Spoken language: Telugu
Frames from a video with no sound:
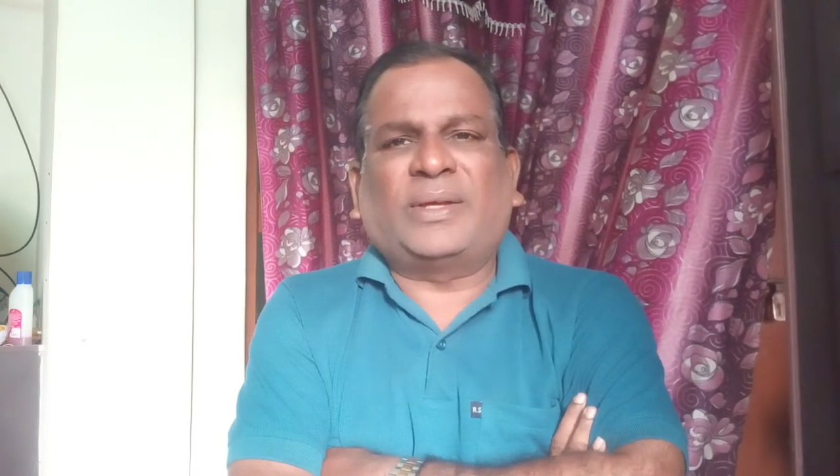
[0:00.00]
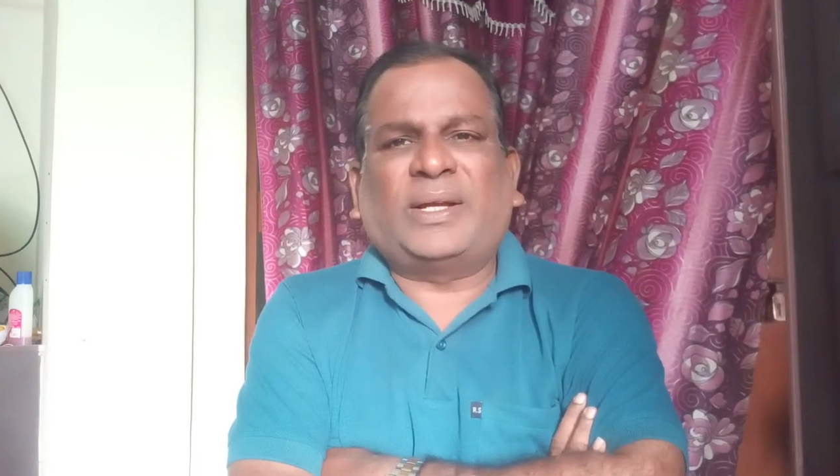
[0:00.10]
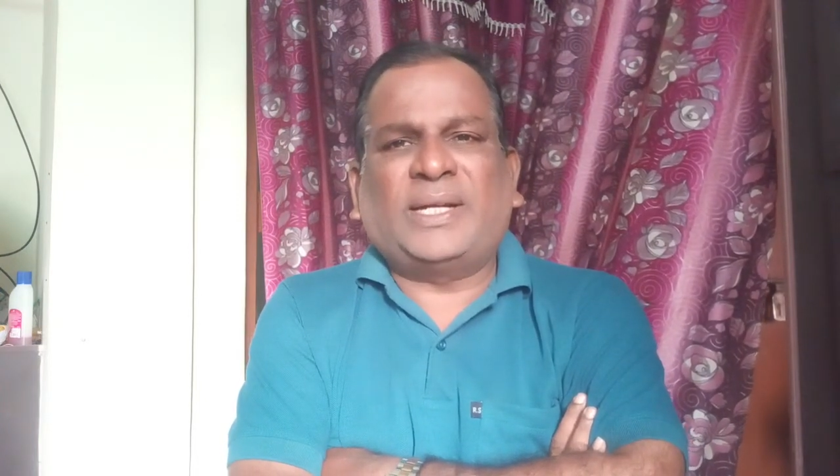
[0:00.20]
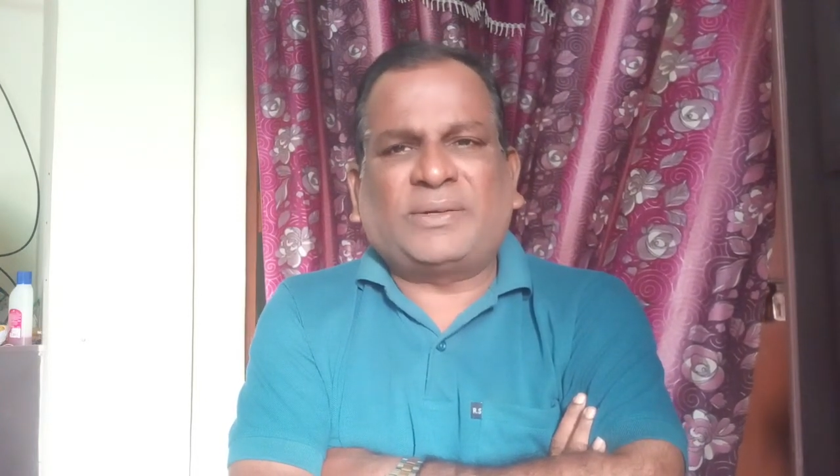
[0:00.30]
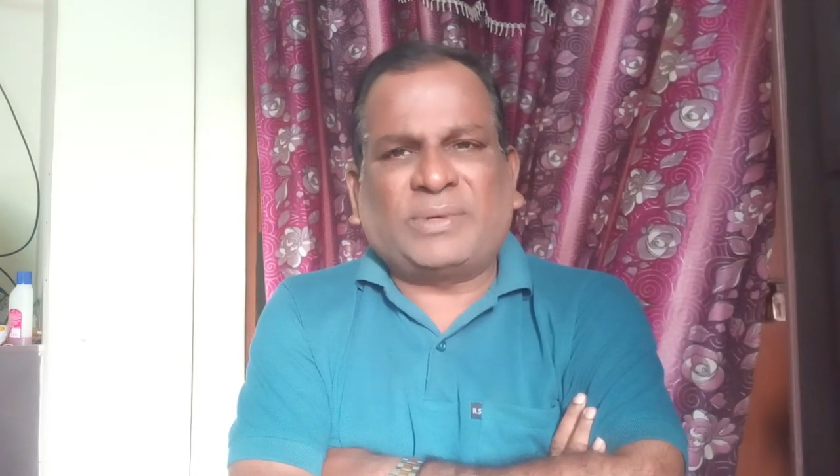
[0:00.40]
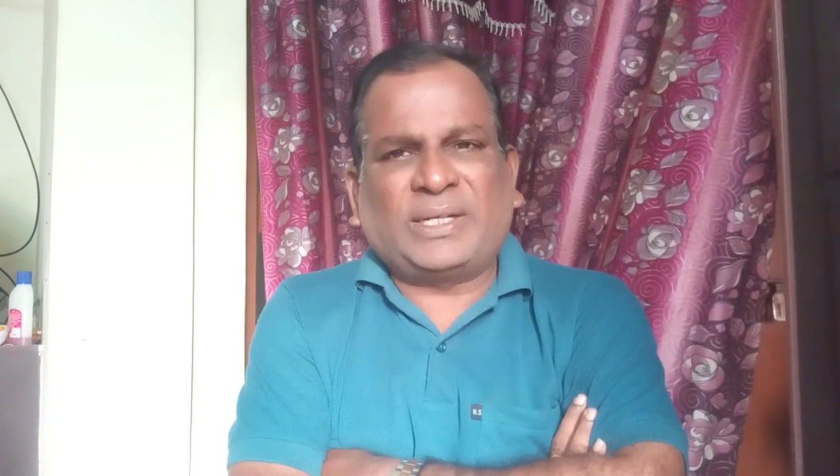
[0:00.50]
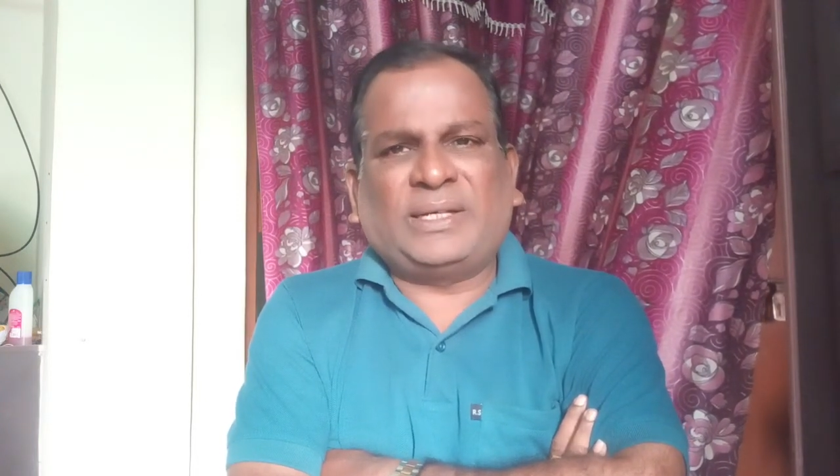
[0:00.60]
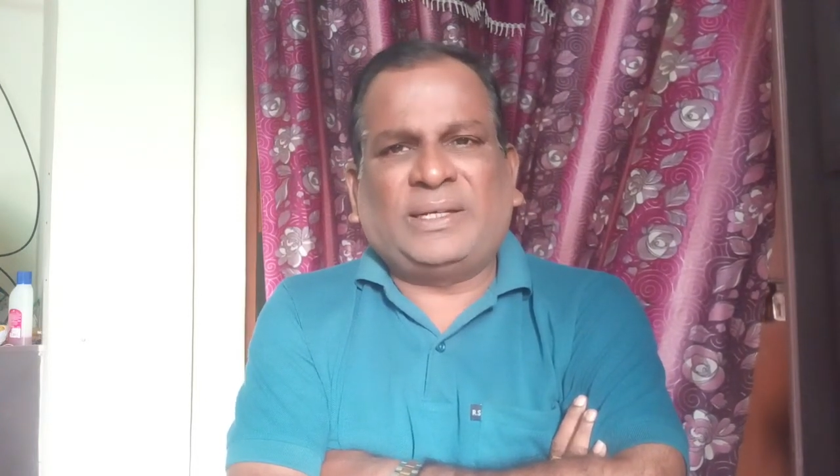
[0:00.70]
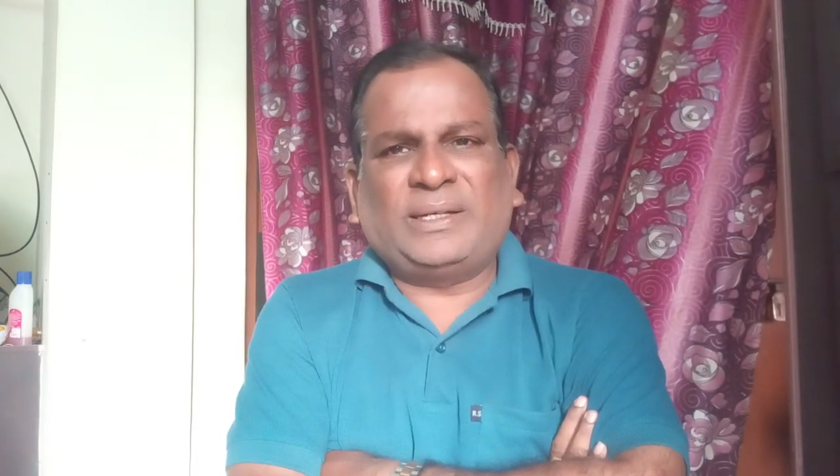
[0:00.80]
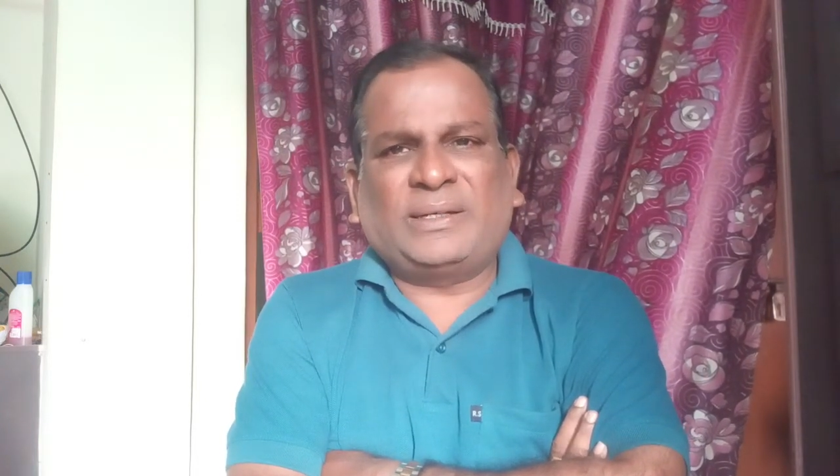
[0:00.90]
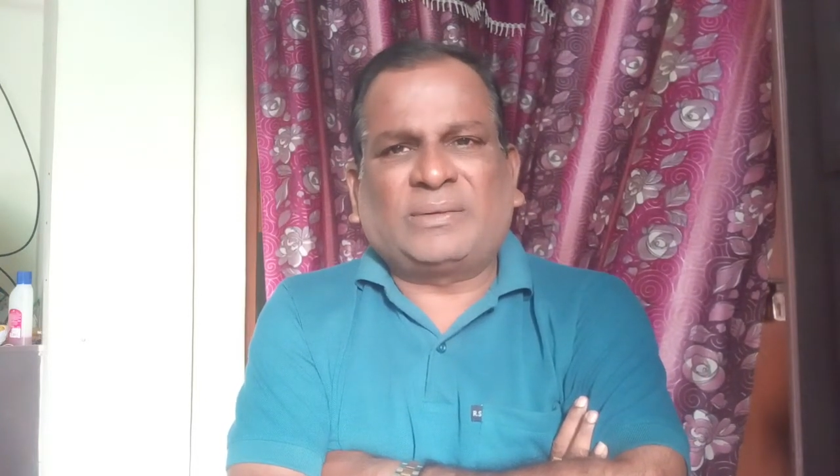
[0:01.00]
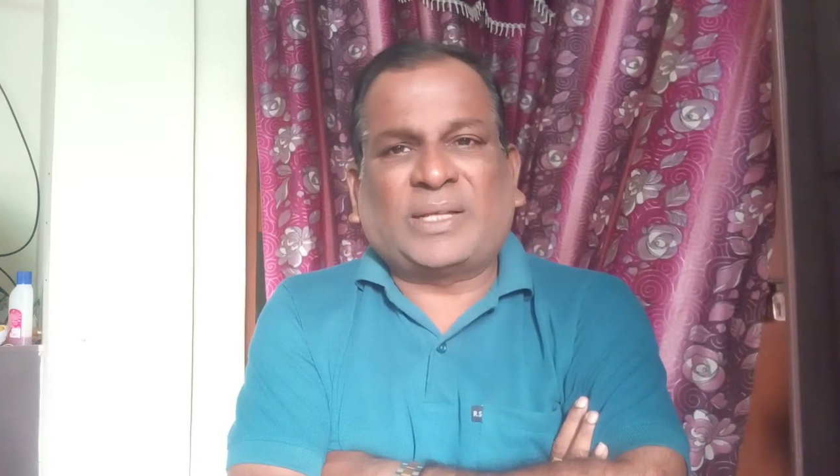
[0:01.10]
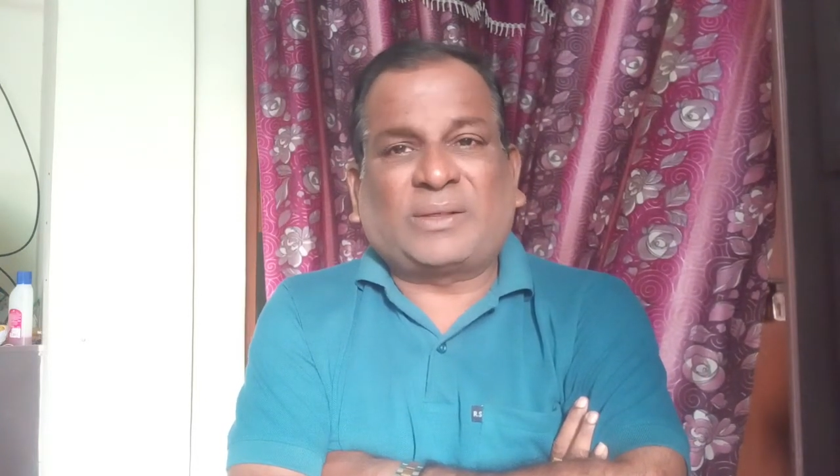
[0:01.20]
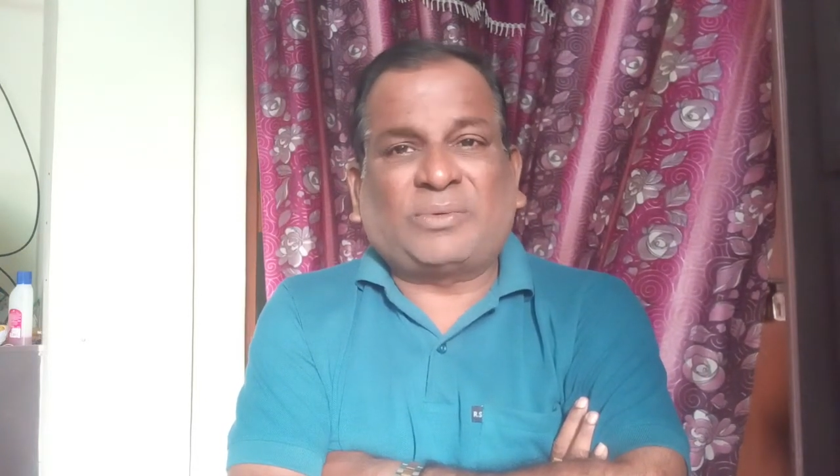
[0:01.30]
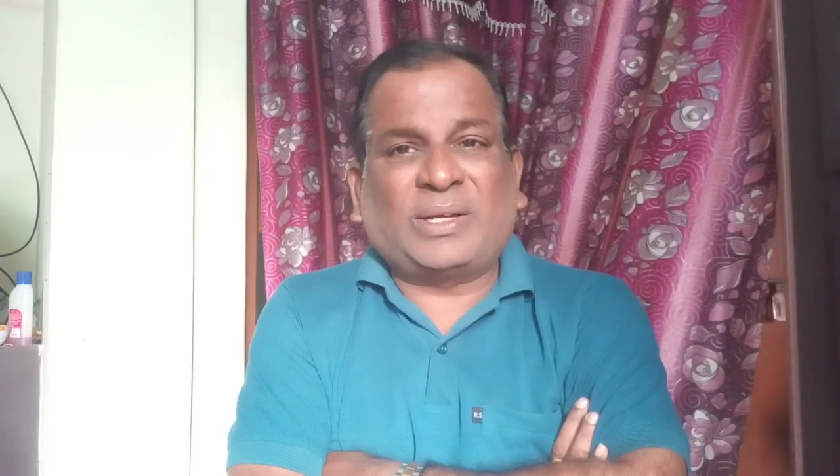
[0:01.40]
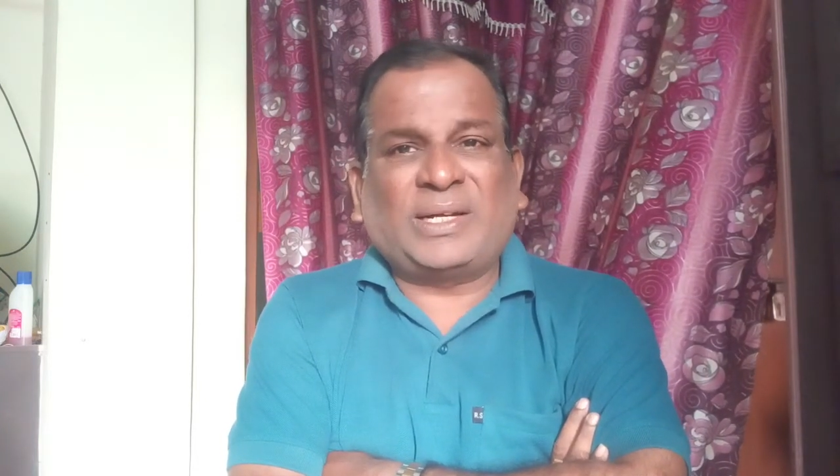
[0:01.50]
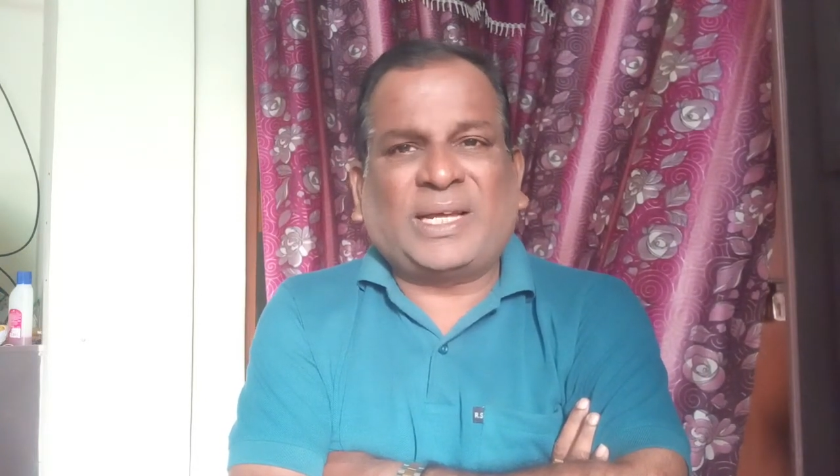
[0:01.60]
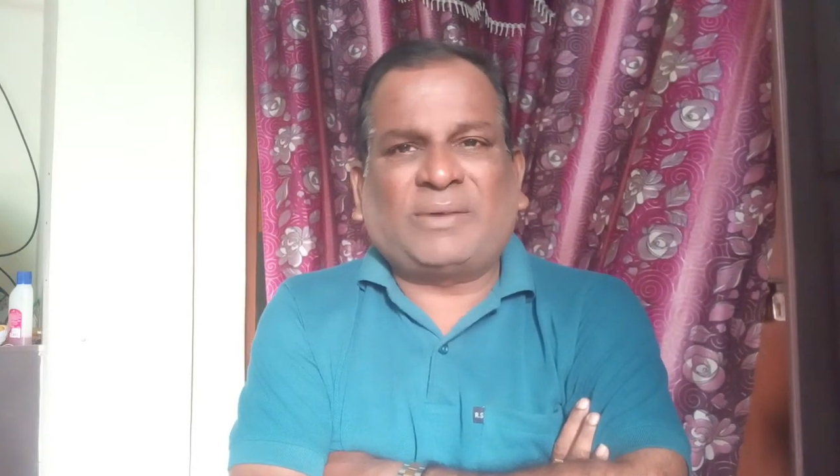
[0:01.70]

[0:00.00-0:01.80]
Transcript: అనేటువంటి తత్వాన్ని